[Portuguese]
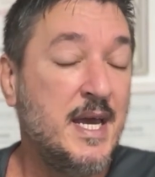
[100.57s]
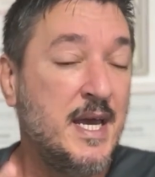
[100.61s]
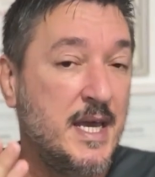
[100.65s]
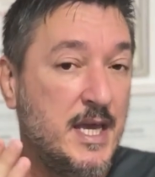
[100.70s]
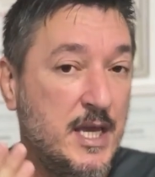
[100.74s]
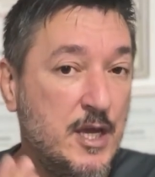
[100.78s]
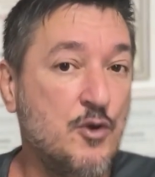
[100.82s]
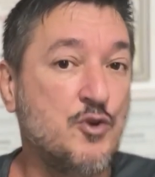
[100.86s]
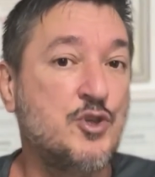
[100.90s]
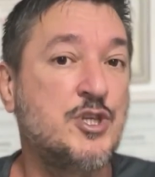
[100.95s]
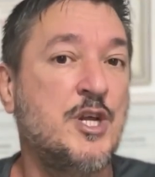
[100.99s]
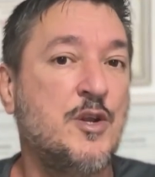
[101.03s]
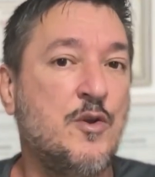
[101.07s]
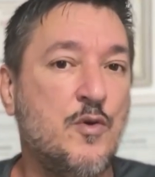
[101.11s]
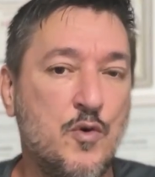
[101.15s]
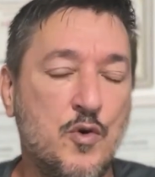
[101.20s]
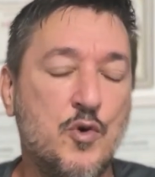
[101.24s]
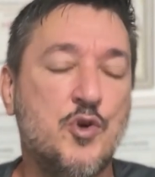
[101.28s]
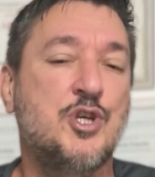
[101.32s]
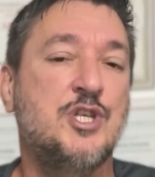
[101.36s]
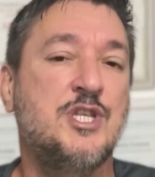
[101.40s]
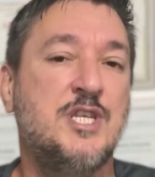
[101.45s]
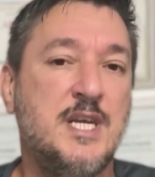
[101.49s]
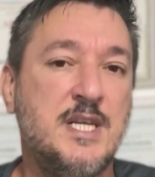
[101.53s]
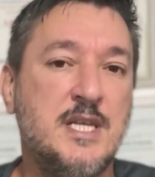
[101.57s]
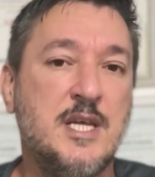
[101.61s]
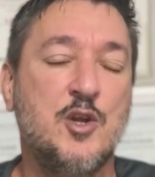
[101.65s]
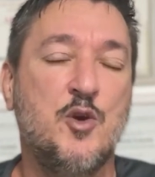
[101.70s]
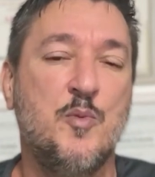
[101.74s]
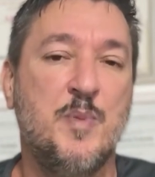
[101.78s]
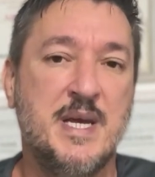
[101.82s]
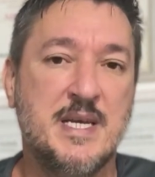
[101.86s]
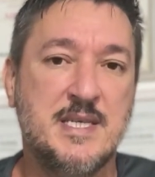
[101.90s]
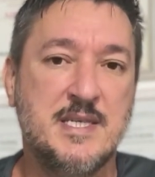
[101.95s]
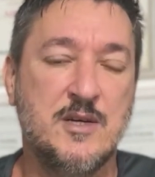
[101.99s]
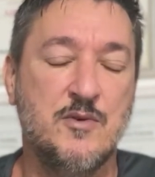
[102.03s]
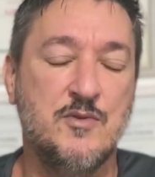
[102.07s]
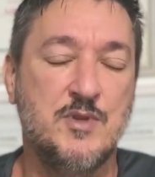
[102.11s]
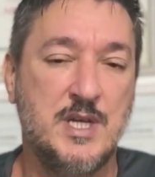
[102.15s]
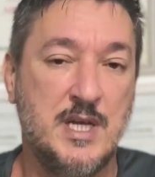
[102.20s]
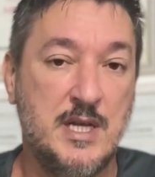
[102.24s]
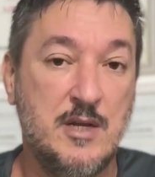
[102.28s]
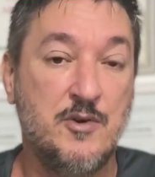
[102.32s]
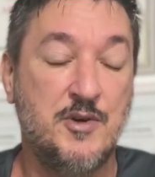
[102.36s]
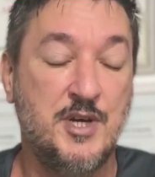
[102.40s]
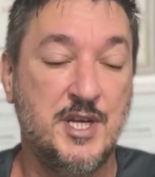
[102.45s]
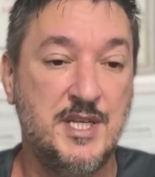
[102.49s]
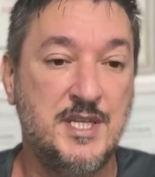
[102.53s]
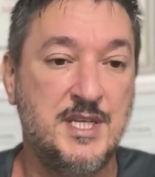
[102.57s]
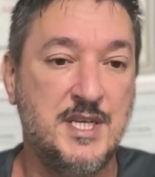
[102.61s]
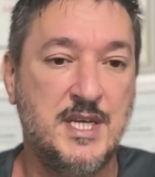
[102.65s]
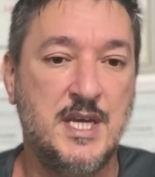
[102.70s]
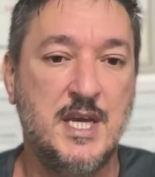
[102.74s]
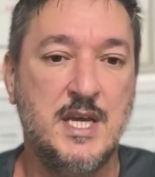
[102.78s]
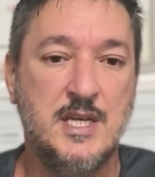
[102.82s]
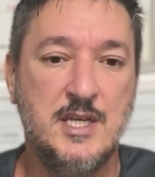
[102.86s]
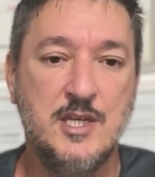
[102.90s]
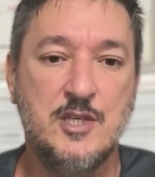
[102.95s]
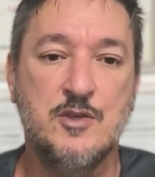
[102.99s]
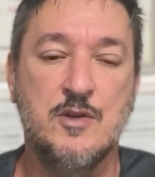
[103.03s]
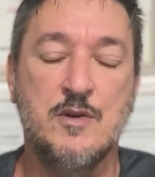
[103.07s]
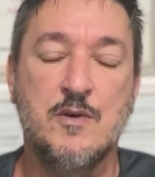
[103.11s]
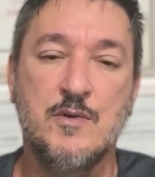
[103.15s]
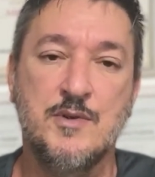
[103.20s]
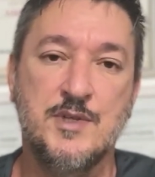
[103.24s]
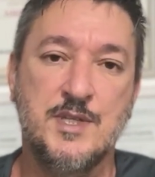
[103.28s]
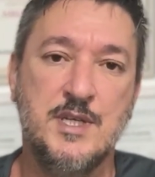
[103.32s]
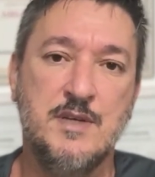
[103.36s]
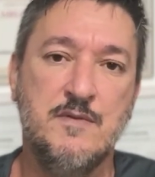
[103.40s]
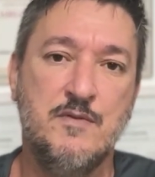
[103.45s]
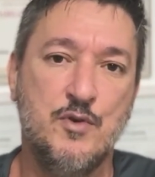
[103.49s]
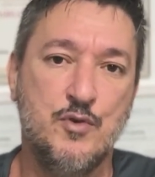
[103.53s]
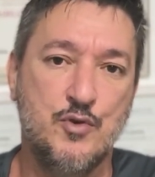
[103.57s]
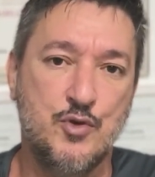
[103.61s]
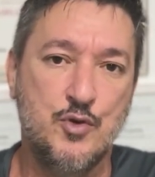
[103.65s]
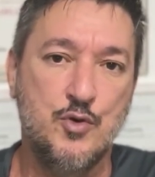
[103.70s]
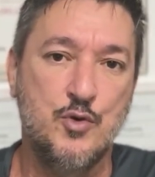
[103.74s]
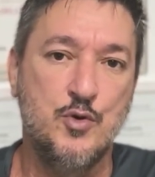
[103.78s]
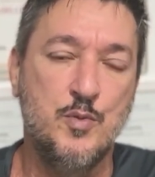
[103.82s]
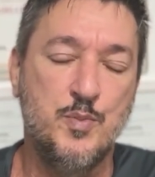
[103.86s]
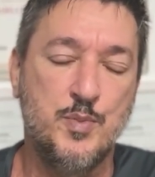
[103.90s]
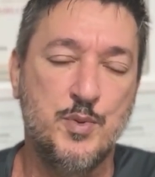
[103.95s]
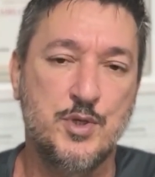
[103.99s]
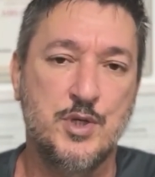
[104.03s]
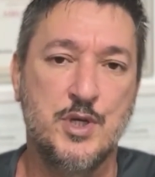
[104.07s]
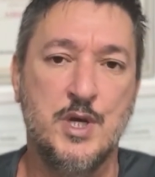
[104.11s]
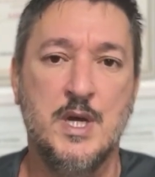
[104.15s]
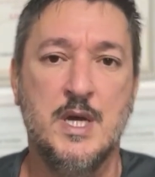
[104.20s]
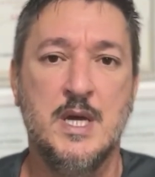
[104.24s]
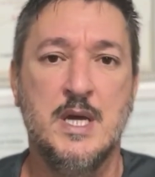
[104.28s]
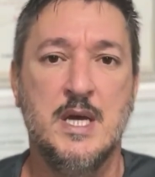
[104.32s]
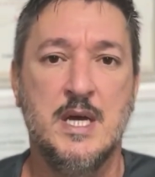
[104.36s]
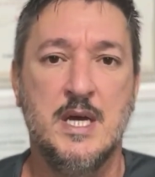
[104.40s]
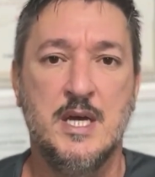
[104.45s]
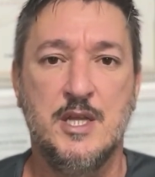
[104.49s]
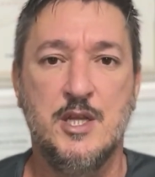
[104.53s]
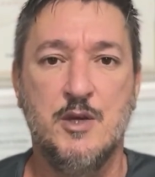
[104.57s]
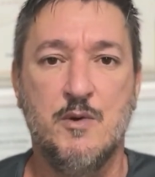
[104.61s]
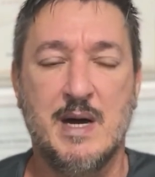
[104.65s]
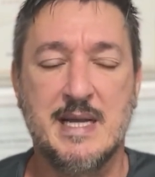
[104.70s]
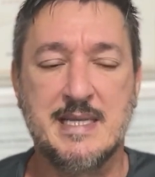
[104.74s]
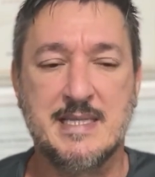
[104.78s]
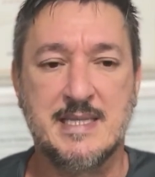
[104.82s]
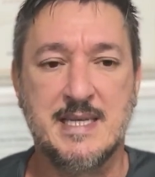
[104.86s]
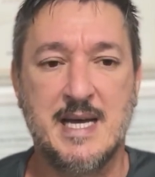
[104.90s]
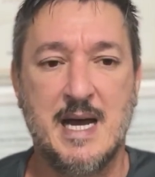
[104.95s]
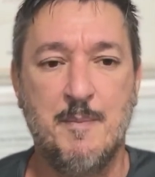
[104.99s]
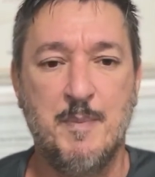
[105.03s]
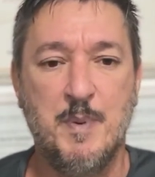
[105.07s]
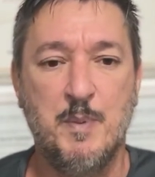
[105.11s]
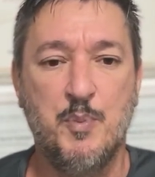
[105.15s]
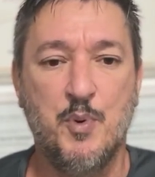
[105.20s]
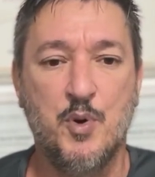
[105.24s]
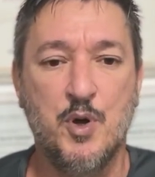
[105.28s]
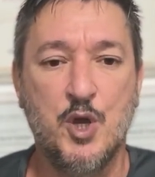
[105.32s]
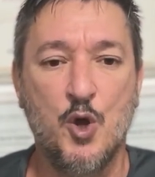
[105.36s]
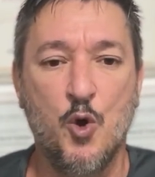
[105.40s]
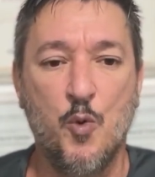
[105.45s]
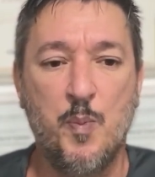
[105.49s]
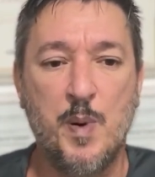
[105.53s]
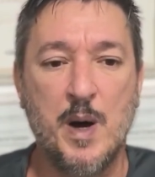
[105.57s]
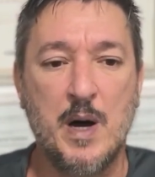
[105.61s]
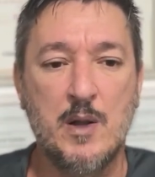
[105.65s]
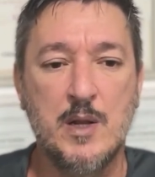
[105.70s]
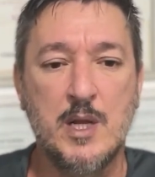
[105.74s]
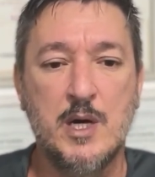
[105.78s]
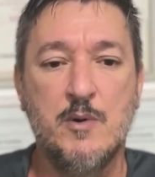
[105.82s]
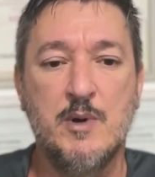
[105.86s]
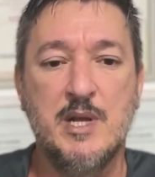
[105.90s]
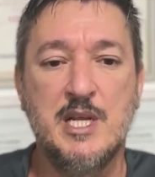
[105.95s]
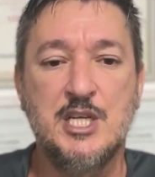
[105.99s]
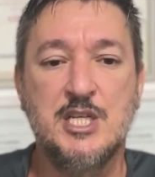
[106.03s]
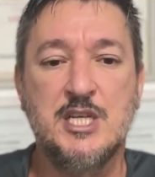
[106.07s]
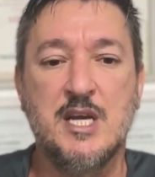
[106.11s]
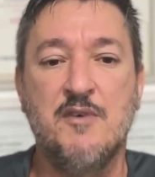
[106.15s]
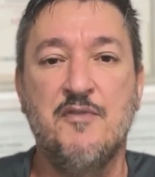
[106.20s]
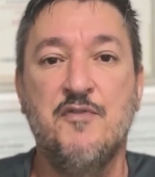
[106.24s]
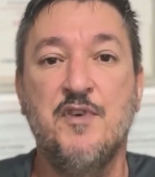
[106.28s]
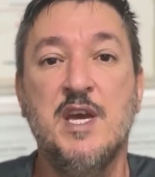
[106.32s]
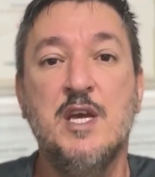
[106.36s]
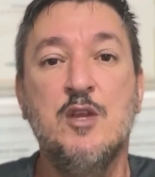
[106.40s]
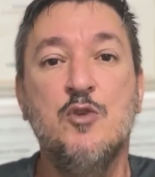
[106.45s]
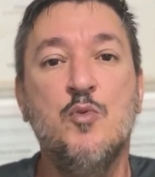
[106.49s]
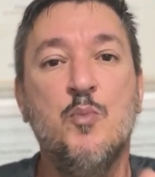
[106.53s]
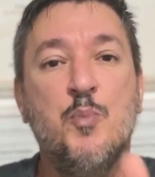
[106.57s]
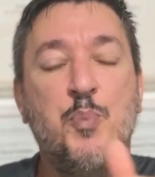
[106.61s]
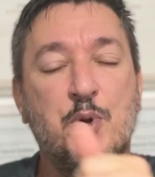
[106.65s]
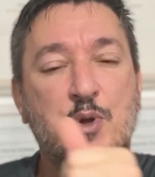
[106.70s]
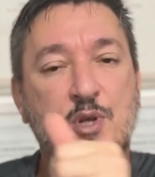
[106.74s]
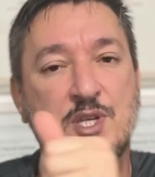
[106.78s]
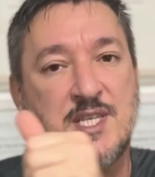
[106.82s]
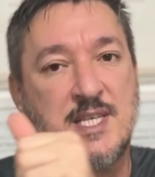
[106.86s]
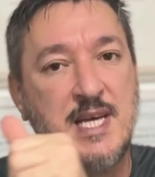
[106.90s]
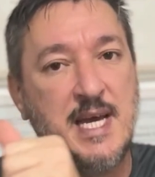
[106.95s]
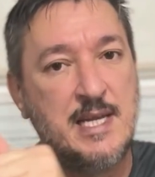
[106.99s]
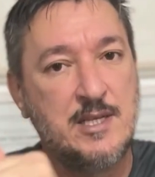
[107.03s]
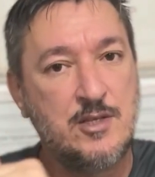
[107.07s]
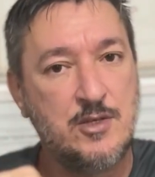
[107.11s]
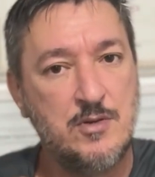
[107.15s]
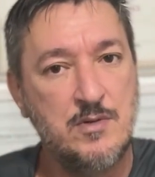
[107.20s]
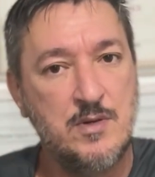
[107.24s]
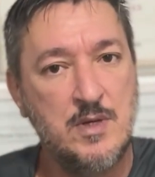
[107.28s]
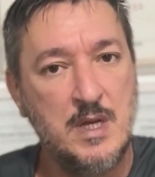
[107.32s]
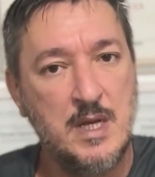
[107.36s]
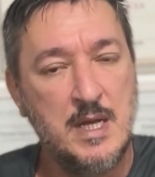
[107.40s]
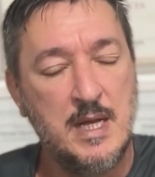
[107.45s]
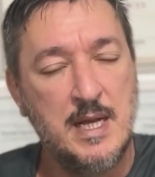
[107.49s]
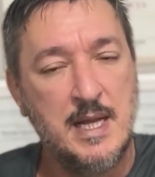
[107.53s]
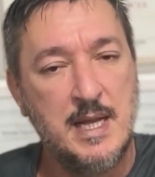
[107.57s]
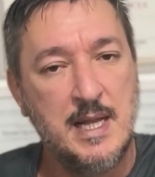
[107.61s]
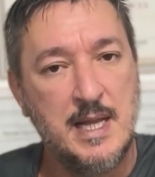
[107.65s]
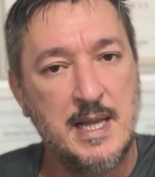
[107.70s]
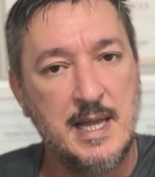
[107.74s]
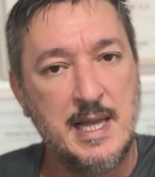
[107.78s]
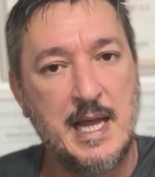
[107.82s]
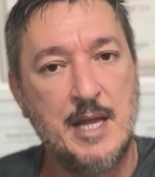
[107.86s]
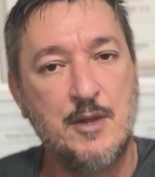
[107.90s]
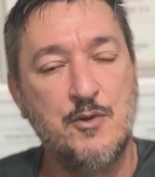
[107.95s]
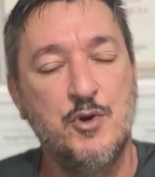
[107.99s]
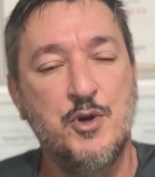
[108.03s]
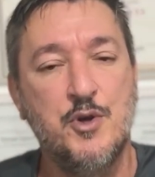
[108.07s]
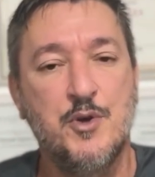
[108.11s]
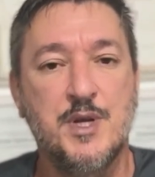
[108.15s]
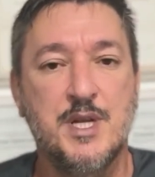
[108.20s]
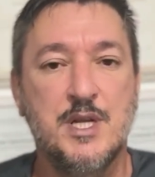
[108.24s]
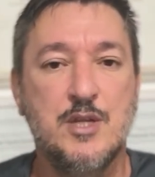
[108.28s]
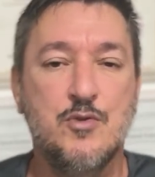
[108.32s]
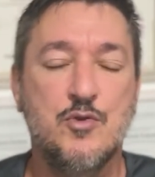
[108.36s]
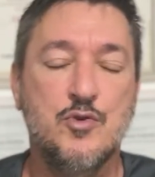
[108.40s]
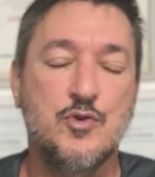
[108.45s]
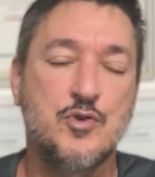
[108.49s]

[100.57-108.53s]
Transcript: Eu já não gostei da nomeação dele, eu critiquei isso, inclusive, nos grupos de WhatsApp, porque o Paulão ele já vem de um processo lá no Rio Grande do